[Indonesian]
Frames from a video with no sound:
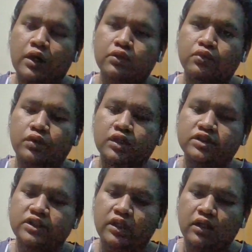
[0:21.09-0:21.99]
Waktu
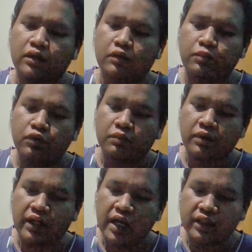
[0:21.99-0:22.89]
kecil pun
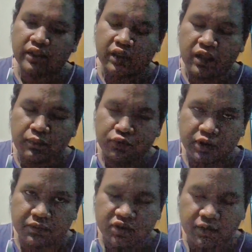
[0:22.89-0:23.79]
berganti ke
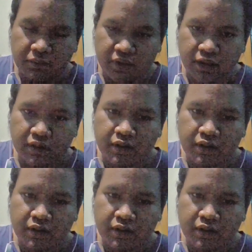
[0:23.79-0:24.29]
musim semi